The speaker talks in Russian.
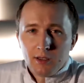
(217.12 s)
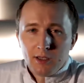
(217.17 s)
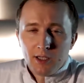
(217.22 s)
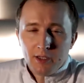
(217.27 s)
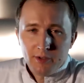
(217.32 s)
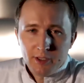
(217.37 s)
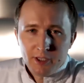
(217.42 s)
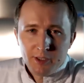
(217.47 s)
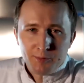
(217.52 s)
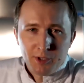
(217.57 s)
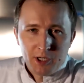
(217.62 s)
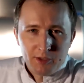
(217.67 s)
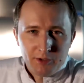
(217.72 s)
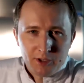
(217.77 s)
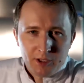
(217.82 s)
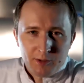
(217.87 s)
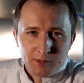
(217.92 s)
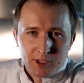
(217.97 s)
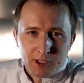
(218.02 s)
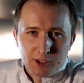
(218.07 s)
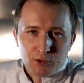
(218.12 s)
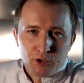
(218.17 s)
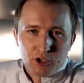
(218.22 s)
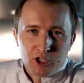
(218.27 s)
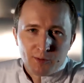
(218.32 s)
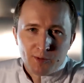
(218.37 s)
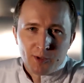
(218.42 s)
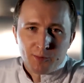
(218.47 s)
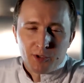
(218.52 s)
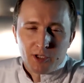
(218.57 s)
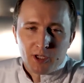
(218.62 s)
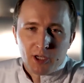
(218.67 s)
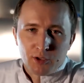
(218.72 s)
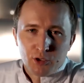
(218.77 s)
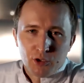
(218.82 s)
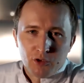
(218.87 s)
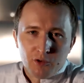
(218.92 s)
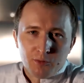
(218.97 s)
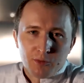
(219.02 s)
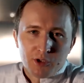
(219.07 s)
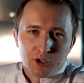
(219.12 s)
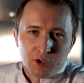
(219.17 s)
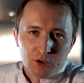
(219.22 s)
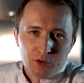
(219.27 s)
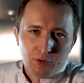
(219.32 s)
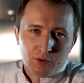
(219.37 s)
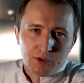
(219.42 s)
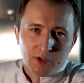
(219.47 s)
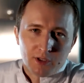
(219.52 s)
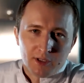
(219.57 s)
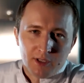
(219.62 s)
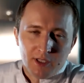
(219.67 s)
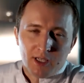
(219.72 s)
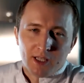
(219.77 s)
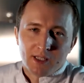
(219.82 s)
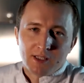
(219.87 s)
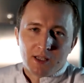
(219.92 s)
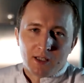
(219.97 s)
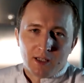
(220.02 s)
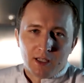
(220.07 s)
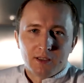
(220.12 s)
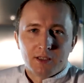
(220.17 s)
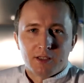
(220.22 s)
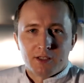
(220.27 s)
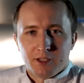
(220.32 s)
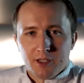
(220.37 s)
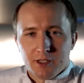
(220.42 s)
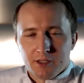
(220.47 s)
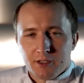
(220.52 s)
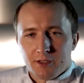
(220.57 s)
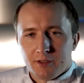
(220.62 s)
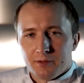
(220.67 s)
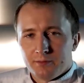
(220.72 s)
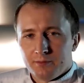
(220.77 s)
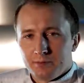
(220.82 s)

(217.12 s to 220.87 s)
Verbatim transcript: Давайте проверим, за сколько мы приготовим соус для салата «Цезарь».